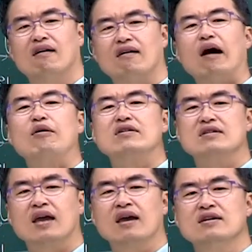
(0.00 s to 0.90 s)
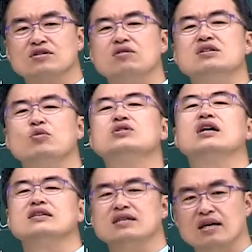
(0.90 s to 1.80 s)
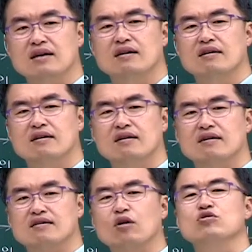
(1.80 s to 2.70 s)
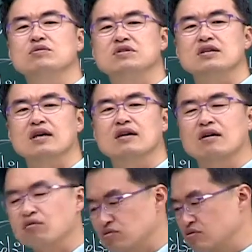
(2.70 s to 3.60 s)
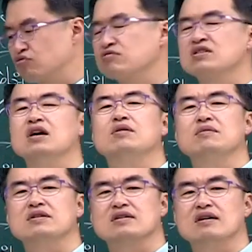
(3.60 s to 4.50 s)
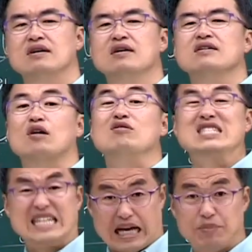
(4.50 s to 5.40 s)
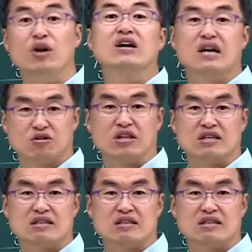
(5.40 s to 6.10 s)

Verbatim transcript: 라고 했는데 정신을 못 차리지 예, 경중입시들이 결국 퉁 치워버리면서 결국 자멸하게 되는